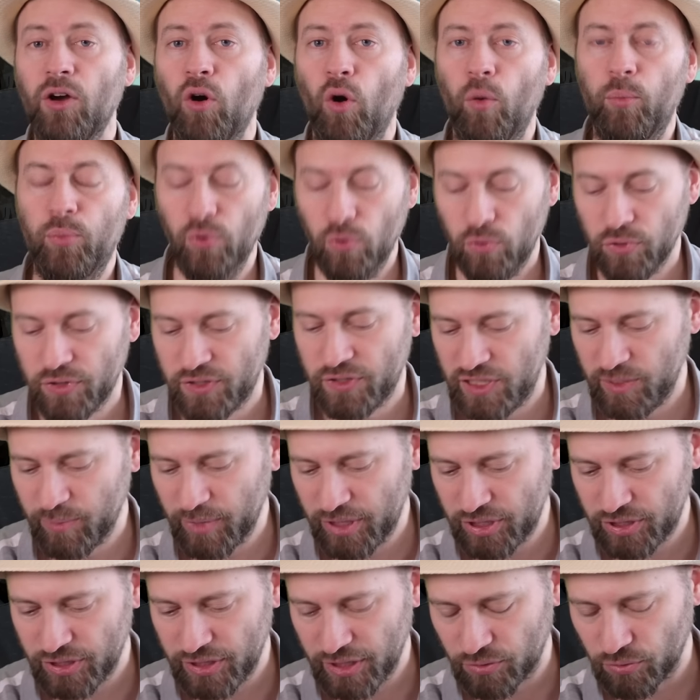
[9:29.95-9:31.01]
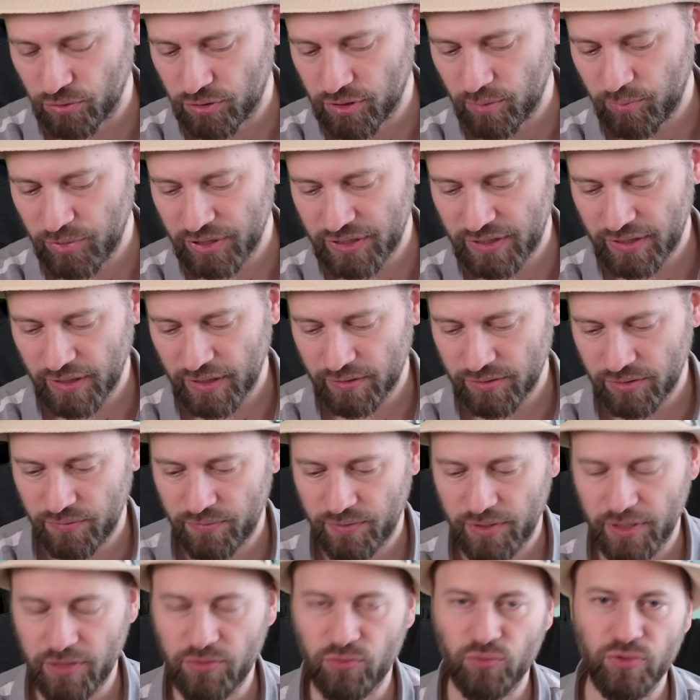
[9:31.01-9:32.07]
On peut aussi imaginer que comme les tyrannides
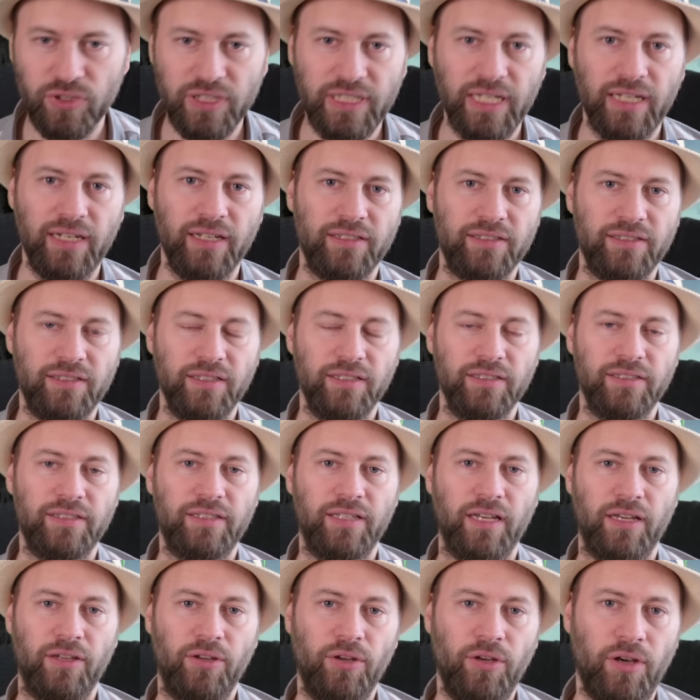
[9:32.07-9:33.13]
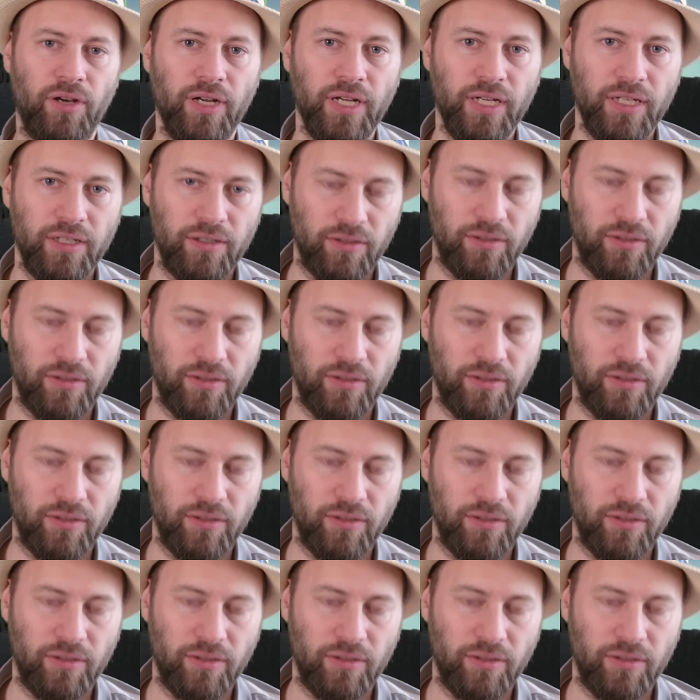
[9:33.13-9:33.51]
viennent d'une galaxie extérieure,